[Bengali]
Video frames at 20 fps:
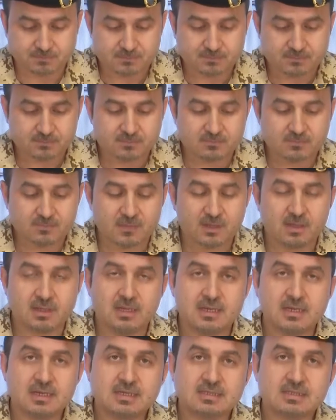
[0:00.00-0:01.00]
আর একটা হচ্ছে
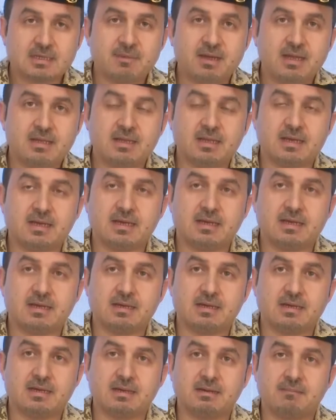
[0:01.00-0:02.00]
আলহামদুলিল্লাহ
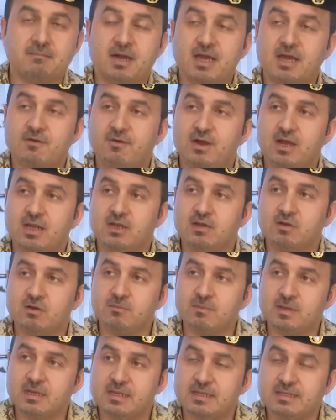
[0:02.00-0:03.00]
আমরা যেভাবে
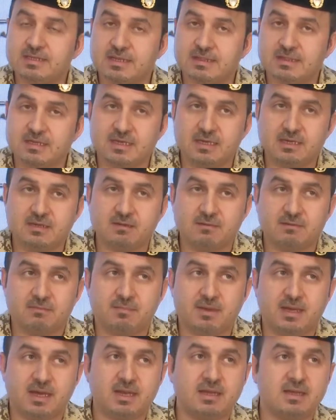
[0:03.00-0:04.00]
বাহরাইনকে
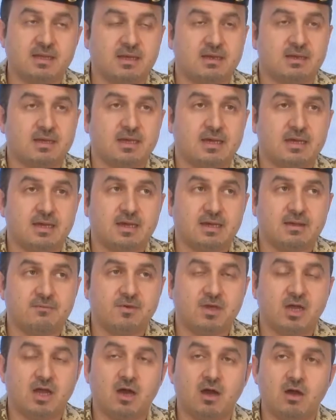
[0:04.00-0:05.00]
সামাজিকভাবে
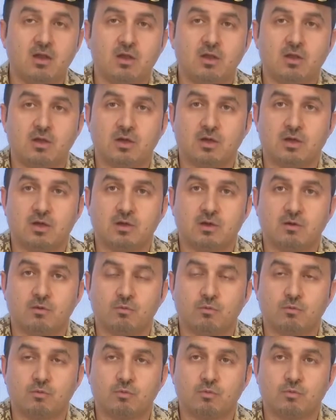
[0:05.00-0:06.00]
সচেতন হয়েছি
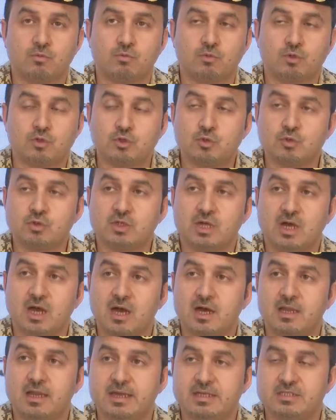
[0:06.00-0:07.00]
ব্যক্তিগতভাবে
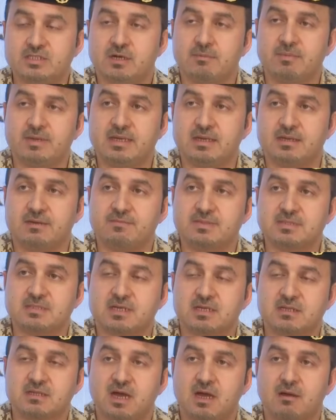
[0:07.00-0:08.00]
যেভাবে সচেতন হয়েছি
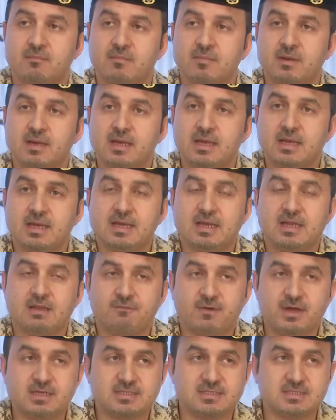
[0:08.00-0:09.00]
সেই জন্য আমি
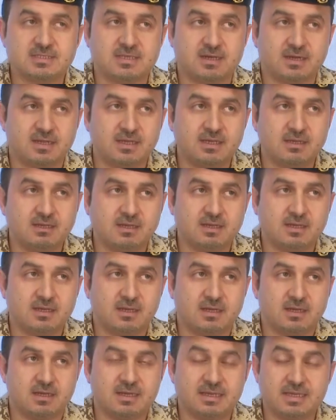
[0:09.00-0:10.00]
সবাইকে আন্তরিক
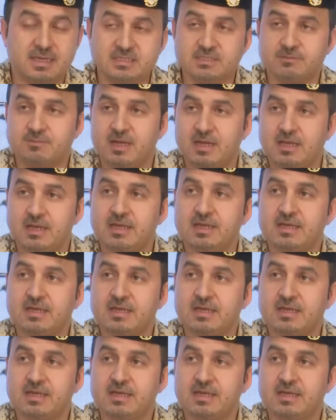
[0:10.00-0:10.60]
অভিনন্দন জানাচ্ছি